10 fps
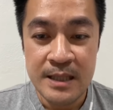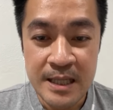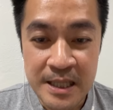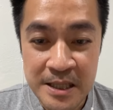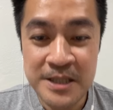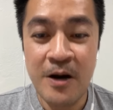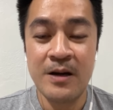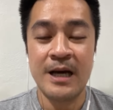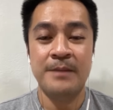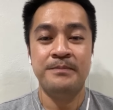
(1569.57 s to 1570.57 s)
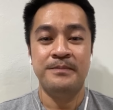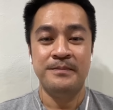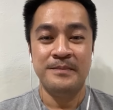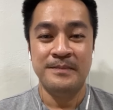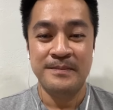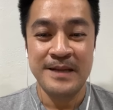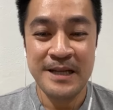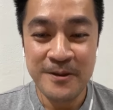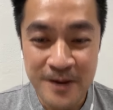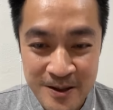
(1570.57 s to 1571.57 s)
เรื่อง112เหรอครับ
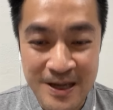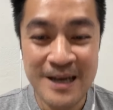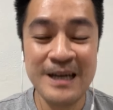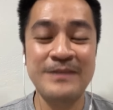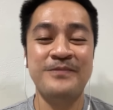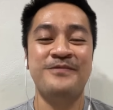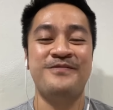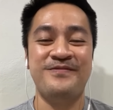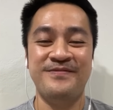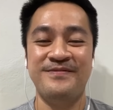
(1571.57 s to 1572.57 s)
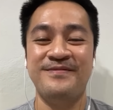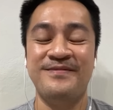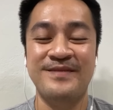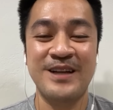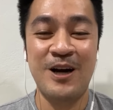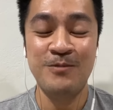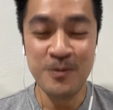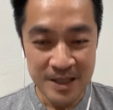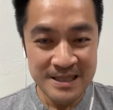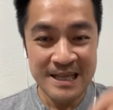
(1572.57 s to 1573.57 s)
เห็นด้วยอยู่แล้วครับก็ผ
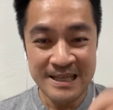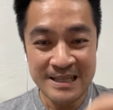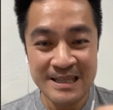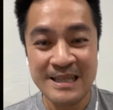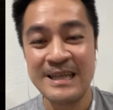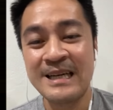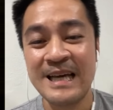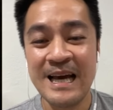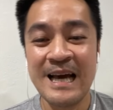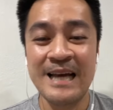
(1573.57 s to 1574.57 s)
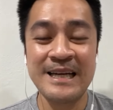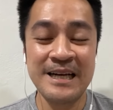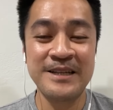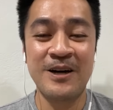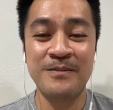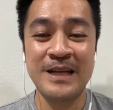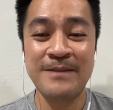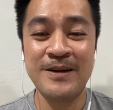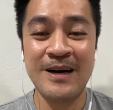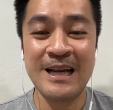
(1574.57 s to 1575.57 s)
มก็เซ็นแก้ไข112ไป
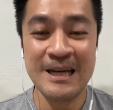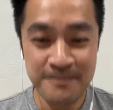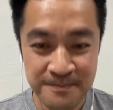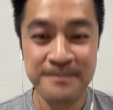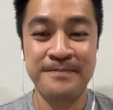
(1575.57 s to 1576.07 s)
เรียบร้อยแล้วครับ